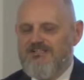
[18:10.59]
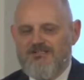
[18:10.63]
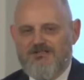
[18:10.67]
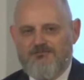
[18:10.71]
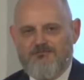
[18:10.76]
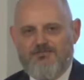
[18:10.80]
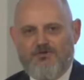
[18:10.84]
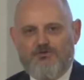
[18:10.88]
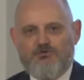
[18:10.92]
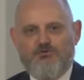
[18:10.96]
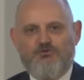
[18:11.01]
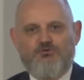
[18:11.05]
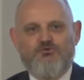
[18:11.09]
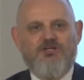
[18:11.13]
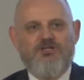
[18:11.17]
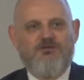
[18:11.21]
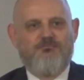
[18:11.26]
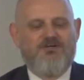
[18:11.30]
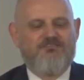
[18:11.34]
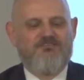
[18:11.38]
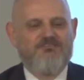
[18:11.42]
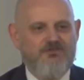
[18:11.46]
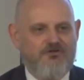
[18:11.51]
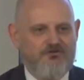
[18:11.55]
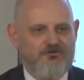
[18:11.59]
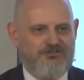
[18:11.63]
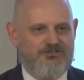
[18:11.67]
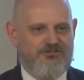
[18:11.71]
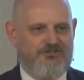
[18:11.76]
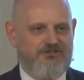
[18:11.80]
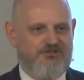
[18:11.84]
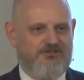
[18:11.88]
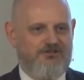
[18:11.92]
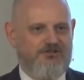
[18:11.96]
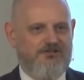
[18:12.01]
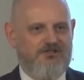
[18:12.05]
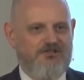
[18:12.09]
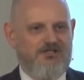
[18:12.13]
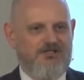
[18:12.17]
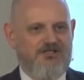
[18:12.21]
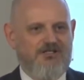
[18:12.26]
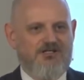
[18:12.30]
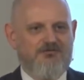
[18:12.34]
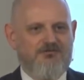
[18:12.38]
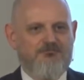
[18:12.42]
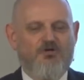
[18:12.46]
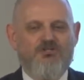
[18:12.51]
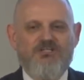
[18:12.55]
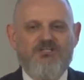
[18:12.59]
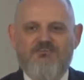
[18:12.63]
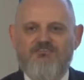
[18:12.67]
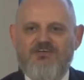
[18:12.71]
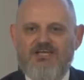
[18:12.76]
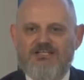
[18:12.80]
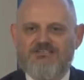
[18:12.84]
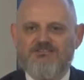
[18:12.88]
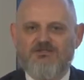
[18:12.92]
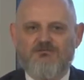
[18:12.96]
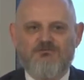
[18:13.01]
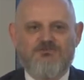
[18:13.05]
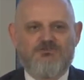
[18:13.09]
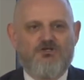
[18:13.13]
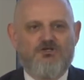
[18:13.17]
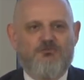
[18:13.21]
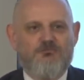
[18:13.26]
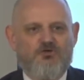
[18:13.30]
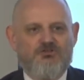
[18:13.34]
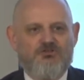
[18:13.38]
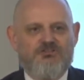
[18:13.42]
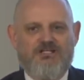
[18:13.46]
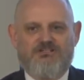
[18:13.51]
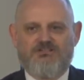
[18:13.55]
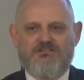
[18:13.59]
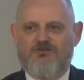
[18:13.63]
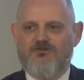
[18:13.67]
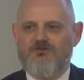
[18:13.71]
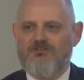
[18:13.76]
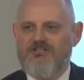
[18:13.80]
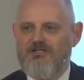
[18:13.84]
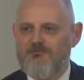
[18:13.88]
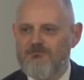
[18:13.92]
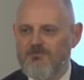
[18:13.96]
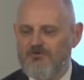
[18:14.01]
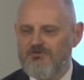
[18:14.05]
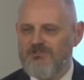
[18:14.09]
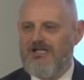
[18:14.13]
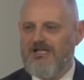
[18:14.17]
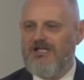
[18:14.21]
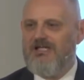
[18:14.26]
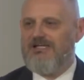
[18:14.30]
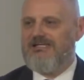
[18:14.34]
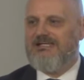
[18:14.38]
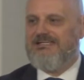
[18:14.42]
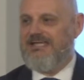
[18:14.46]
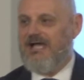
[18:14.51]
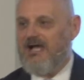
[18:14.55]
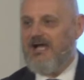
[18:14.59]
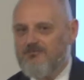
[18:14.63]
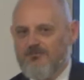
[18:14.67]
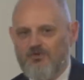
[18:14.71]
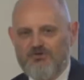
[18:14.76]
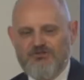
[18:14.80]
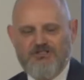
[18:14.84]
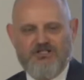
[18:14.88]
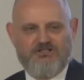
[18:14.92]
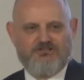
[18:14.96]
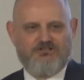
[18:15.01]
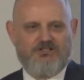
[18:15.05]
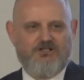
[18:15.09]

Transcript: poczuciu niepewności, bo nie wiedzą, co można, czego nie można, jak można,